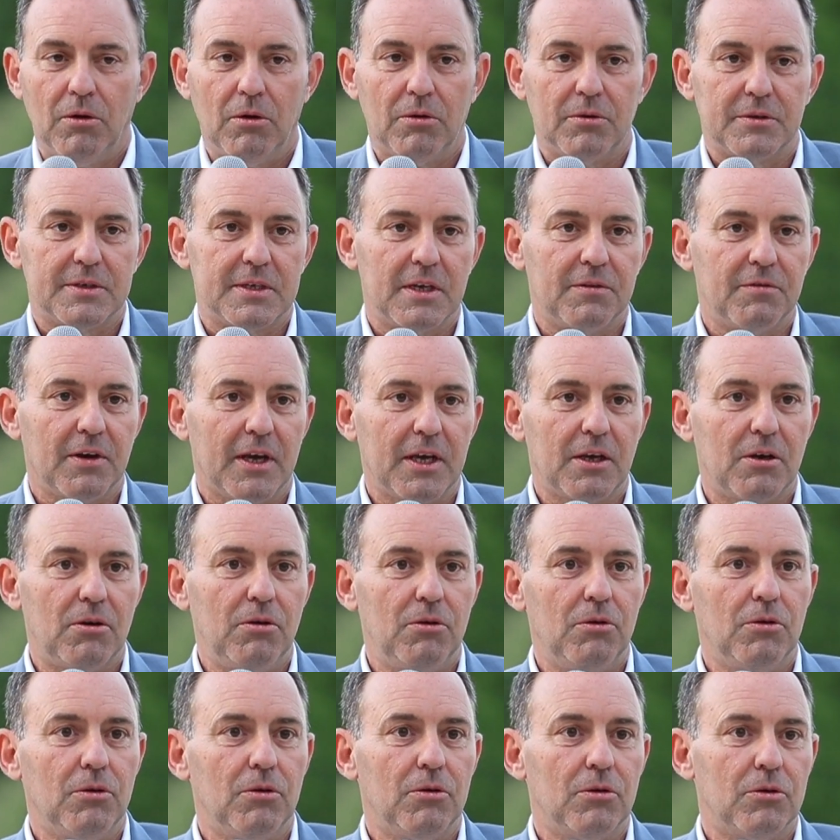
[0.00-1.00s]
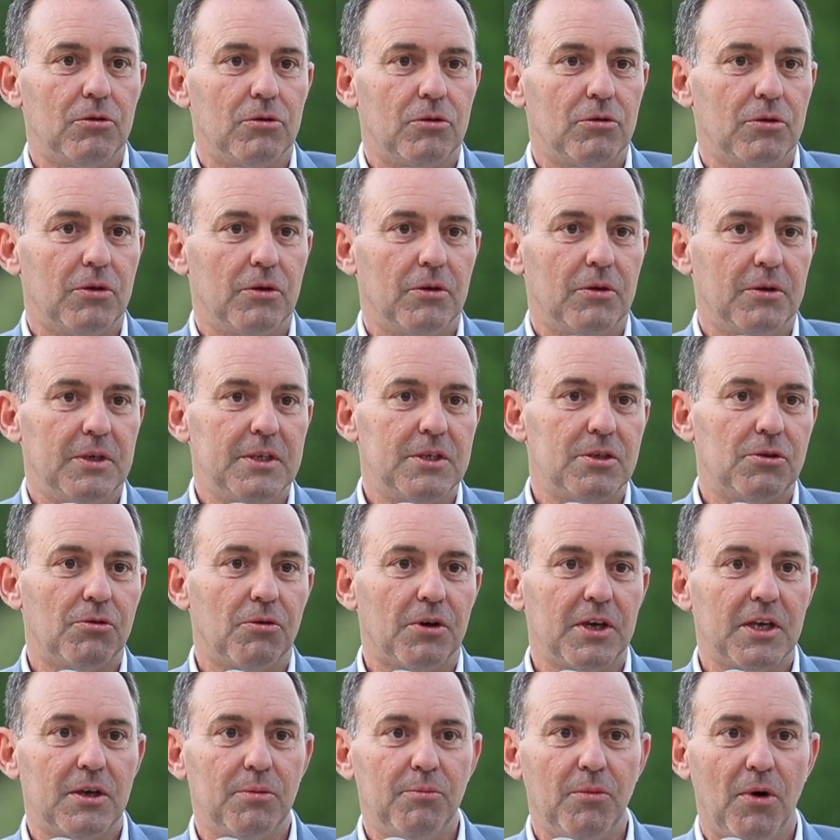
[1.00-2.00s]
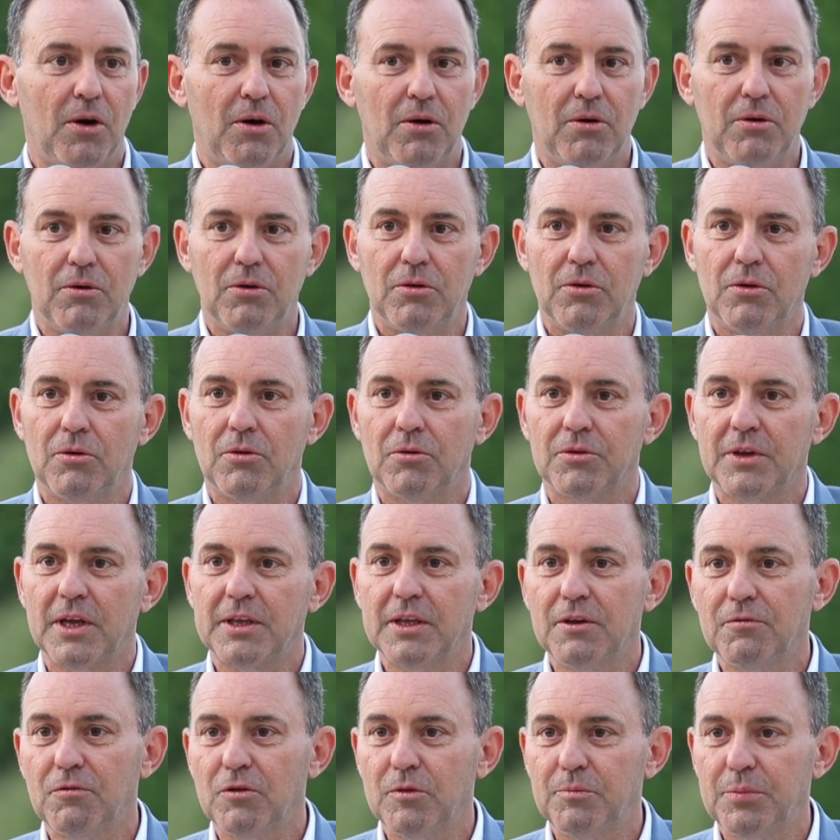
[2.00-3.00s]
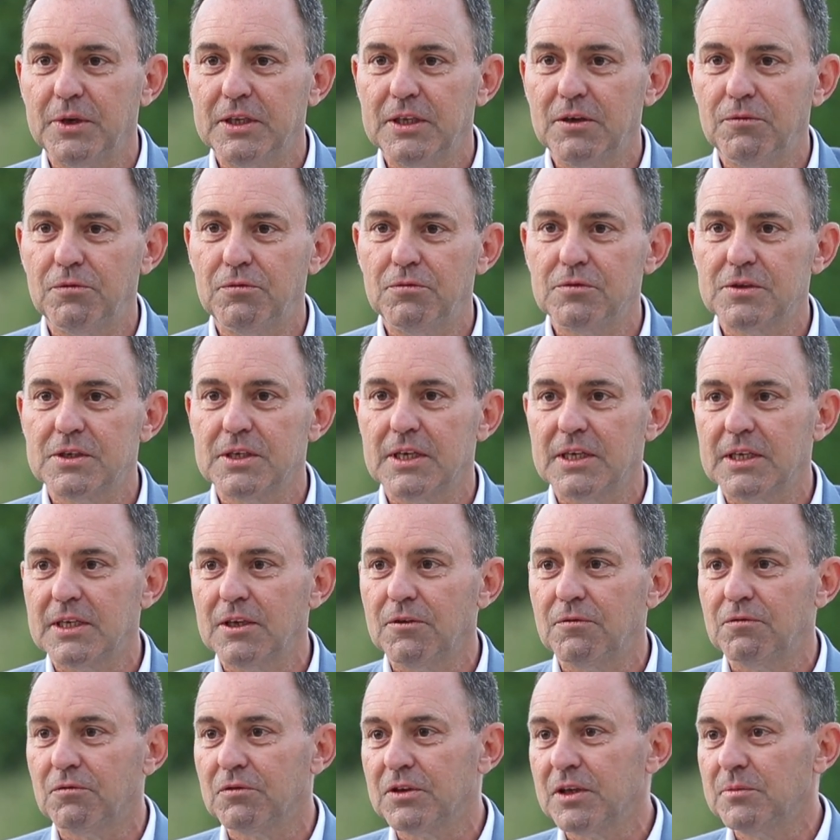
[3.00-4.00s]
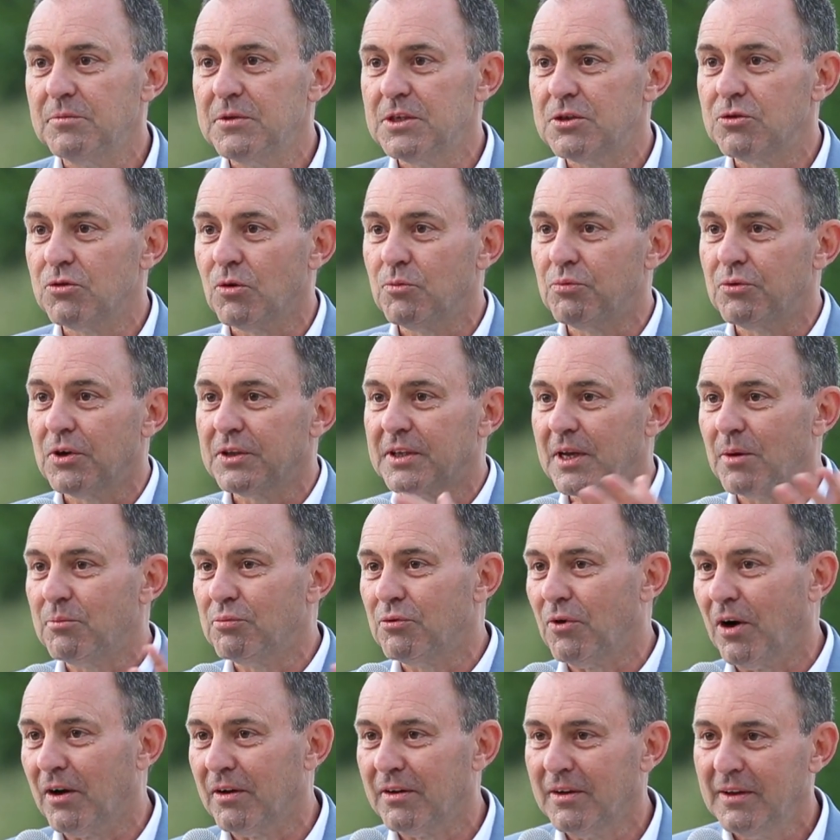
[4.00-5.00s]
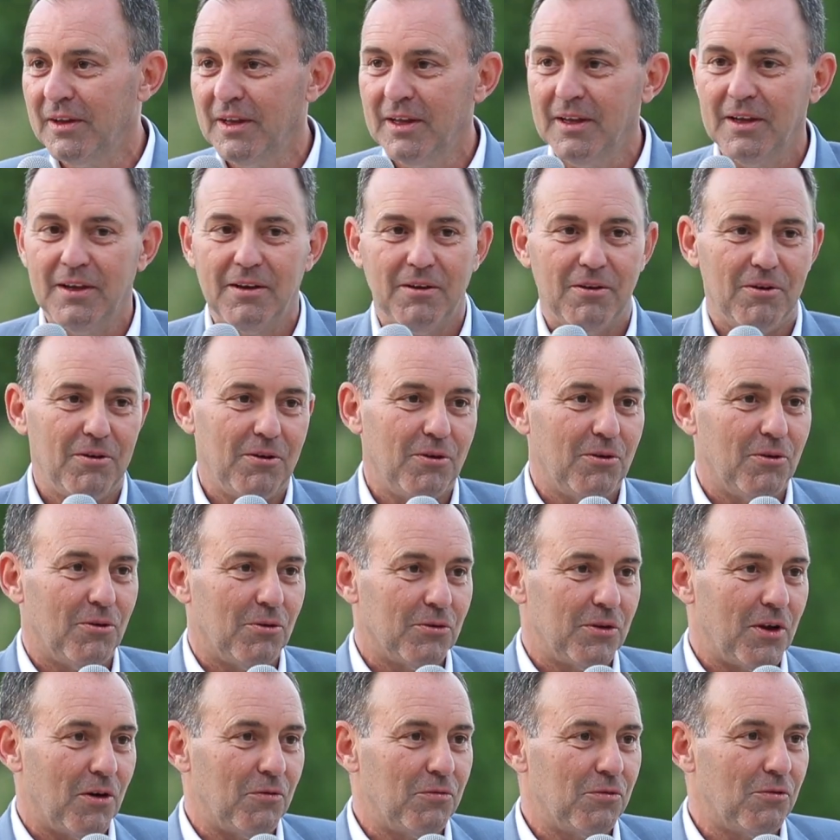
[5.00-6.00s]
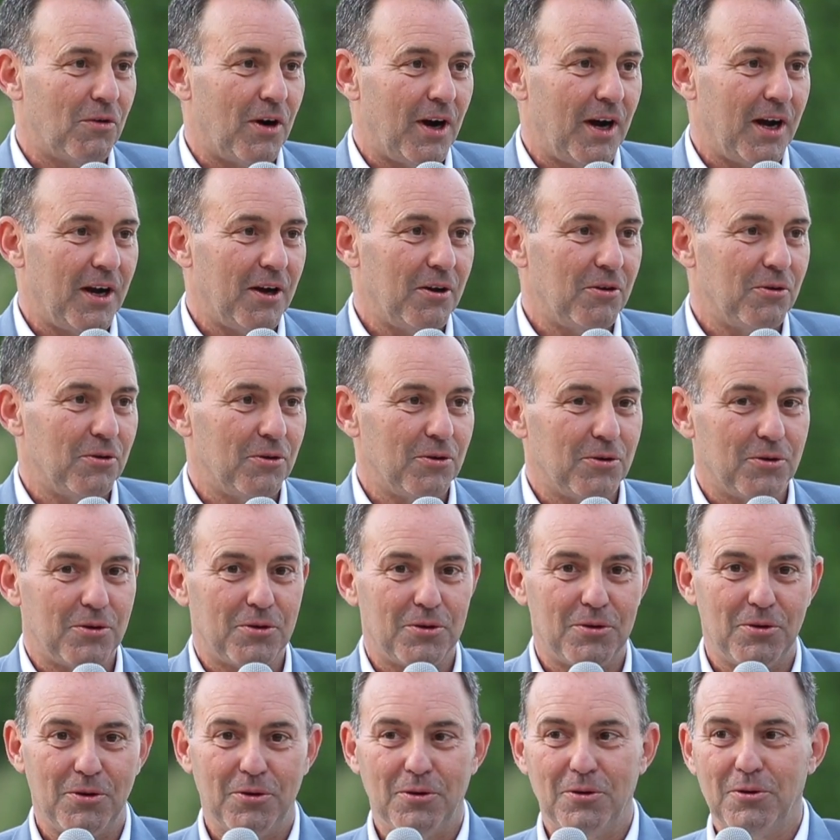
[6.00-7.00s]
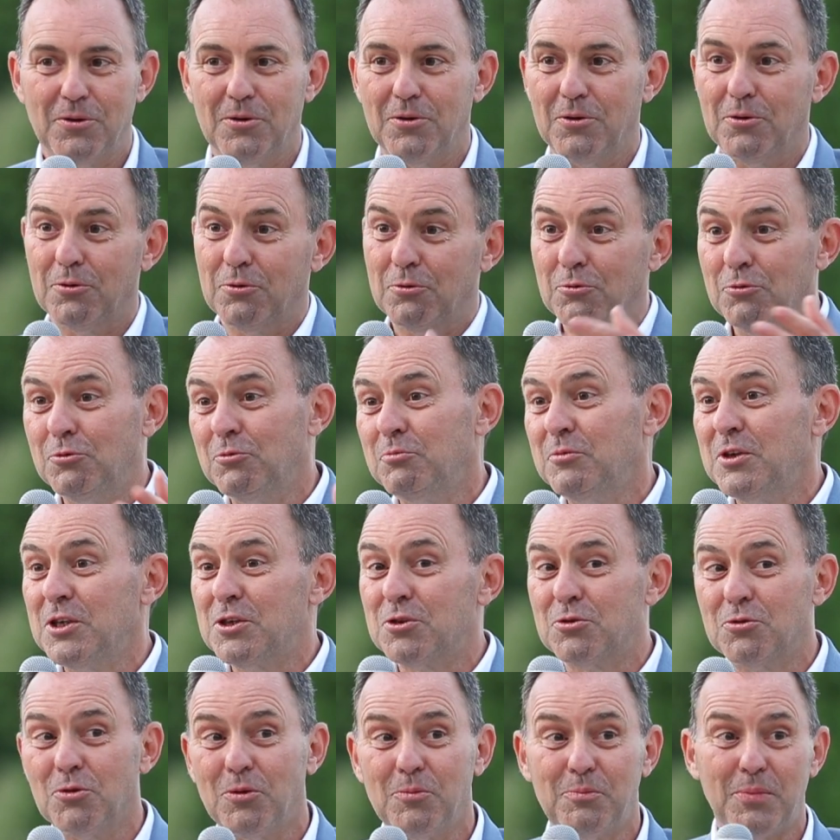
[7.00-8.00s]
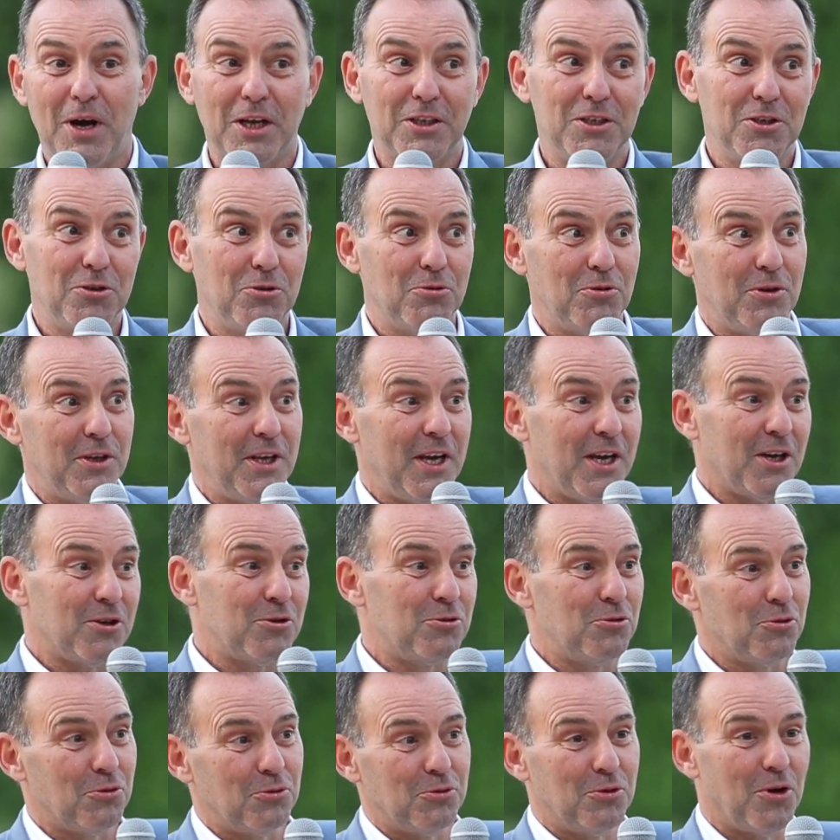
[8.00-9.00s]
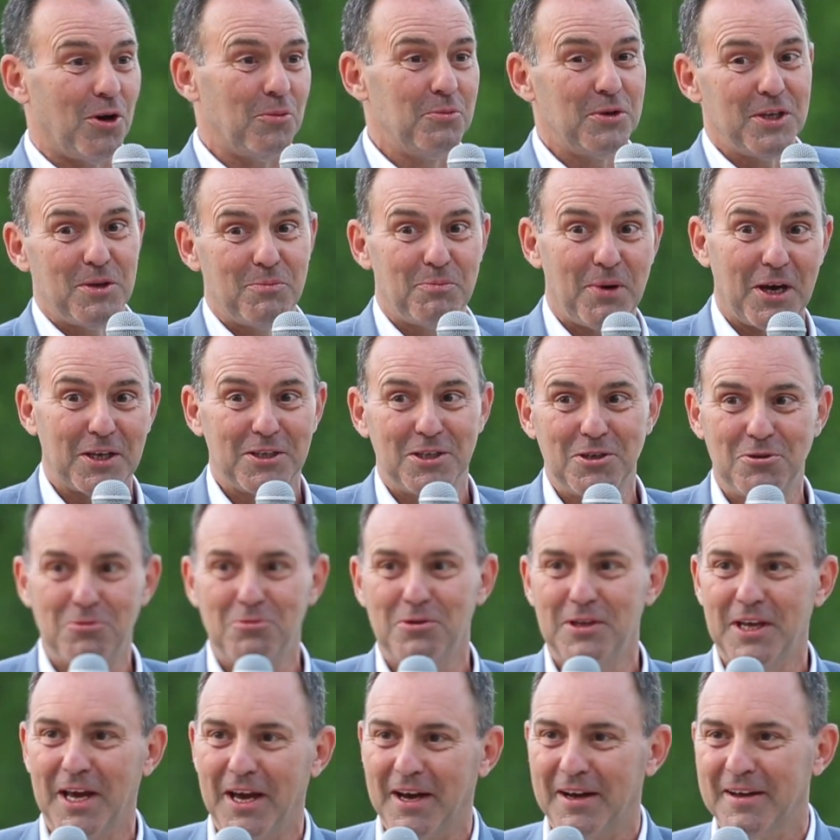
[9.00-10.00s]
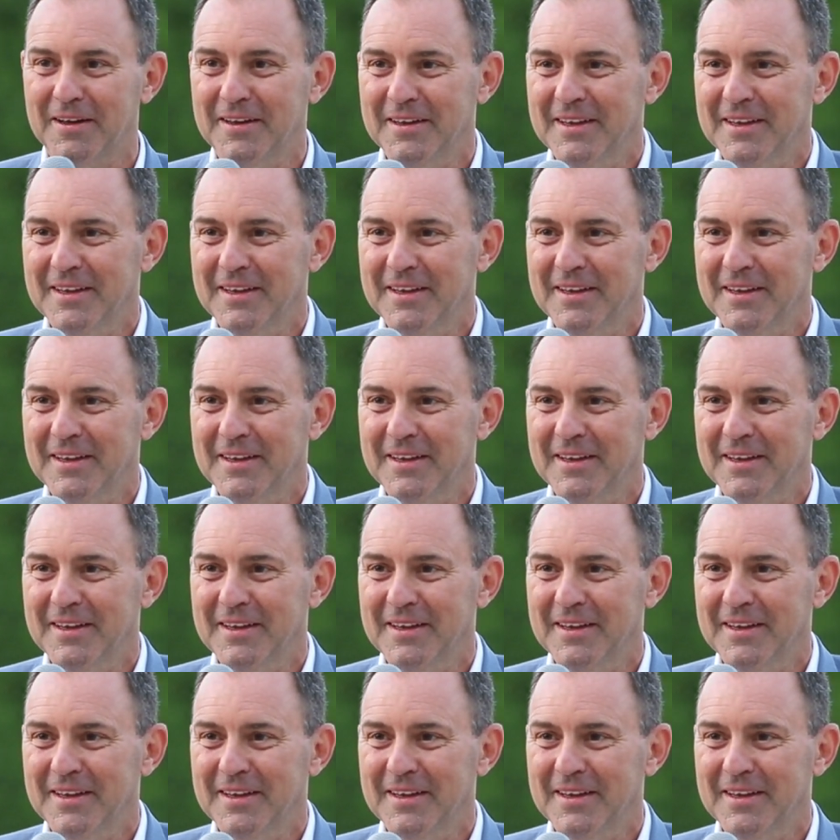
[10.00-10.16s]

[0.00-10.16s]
c'est vrai que historiquement, on a développé des fusées qui font des missions point à point. Euh, on envoie euh, euh, une mission particulière sur une orbite particulière.